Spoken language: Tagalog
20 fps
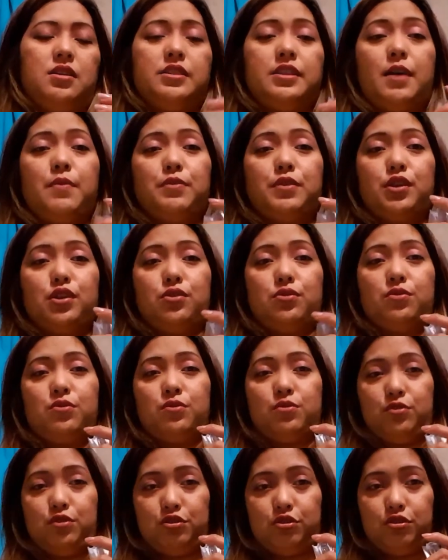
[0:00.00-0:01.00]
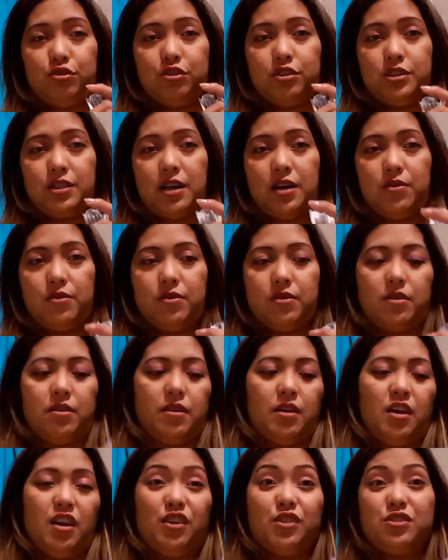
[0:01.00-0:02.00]
It's up to you kung gusto niyo siya
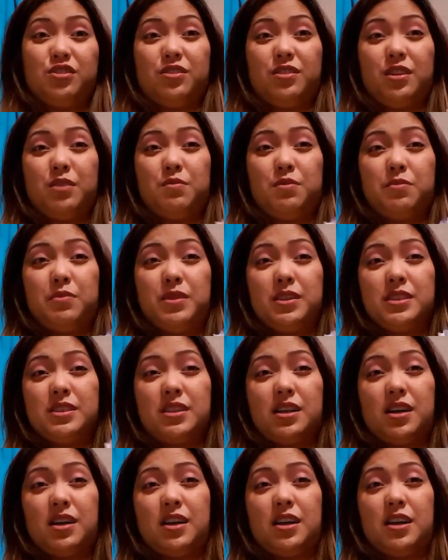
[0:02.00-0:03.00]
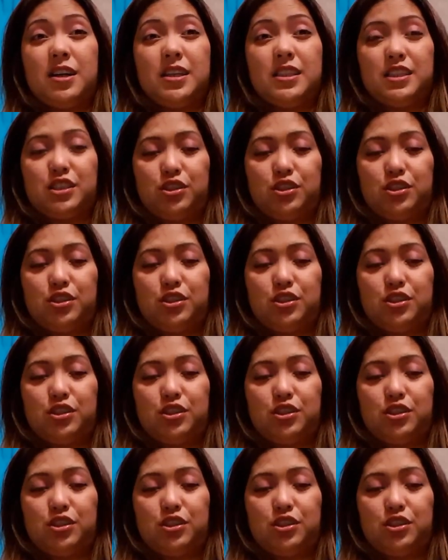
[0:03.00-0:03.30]
or gusto niyo lang bumili sa